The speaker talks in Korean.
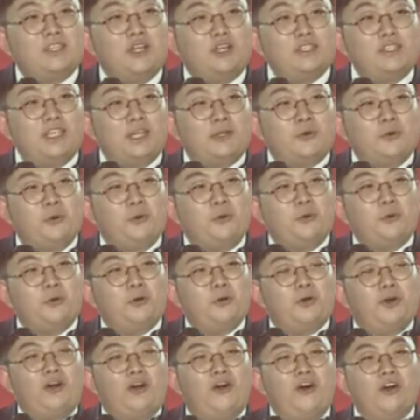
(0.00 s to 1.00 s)
첫째로
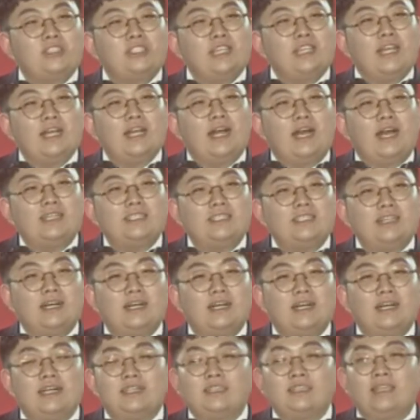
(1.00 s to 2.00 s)
어제가
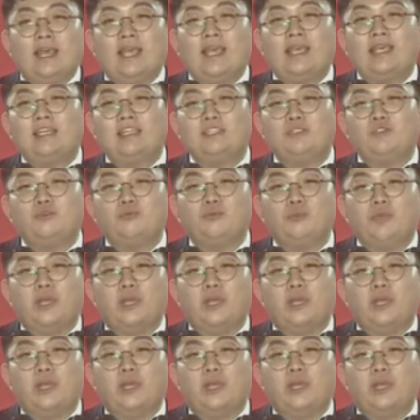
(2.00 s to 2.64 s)
아니라 내일을